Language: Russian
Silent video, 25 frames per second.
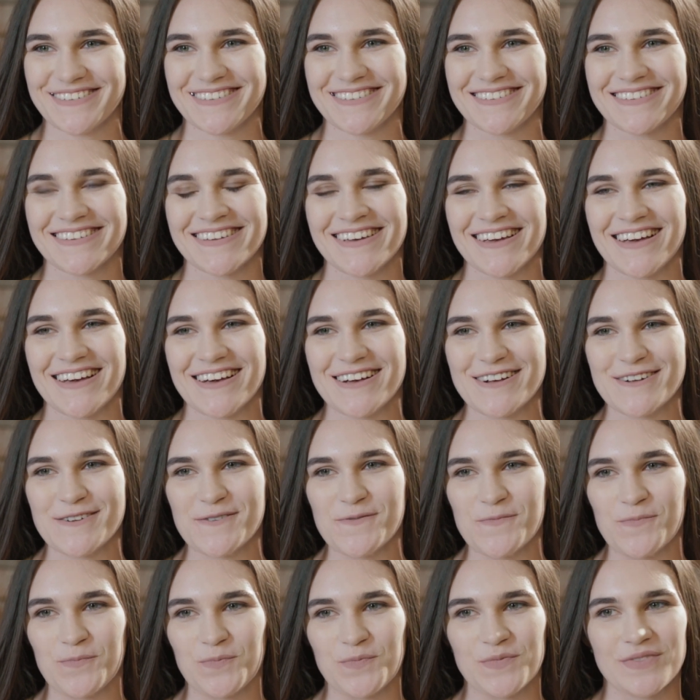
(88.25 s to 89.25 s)
Убивать
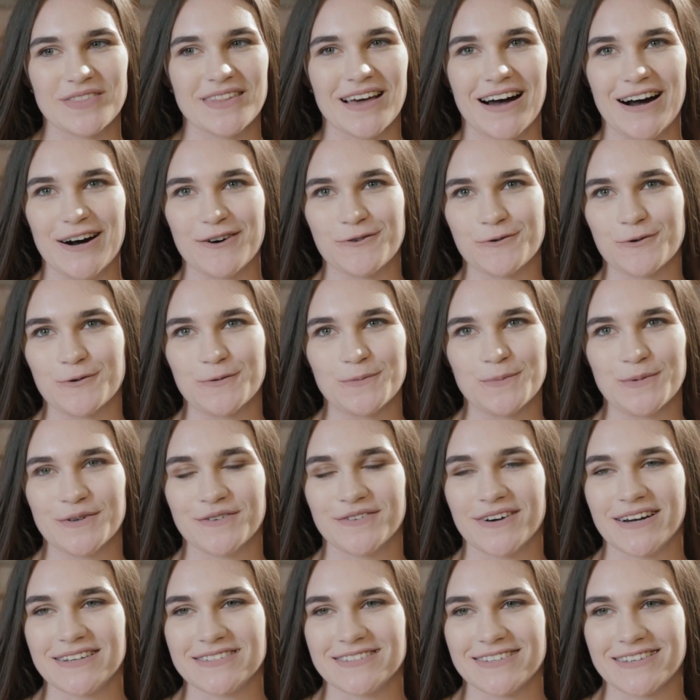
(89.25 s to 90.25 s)
никого не будете? Да,
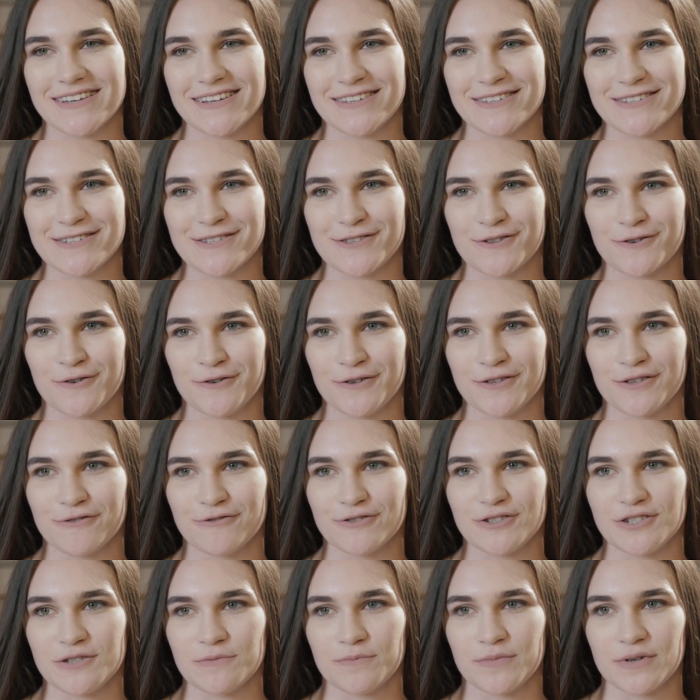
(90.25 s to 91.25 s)
убивать я
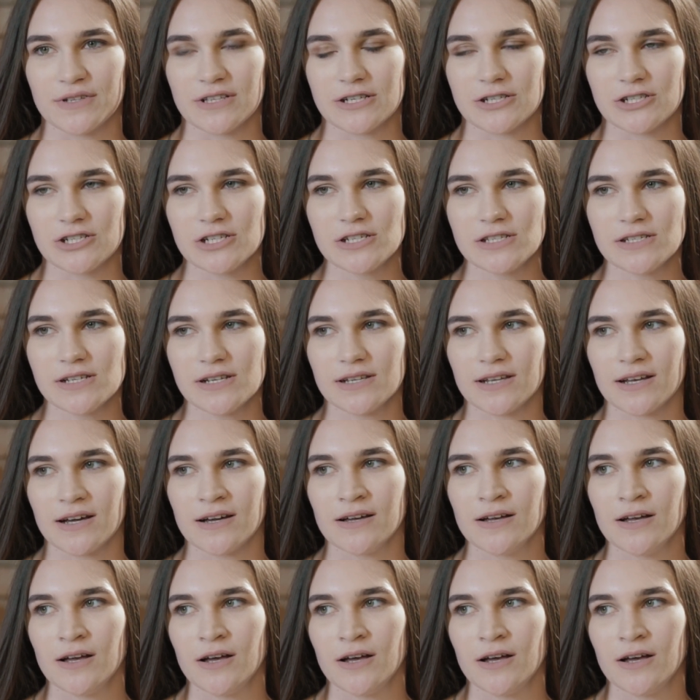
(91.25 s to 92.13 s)
настроена очень положительно.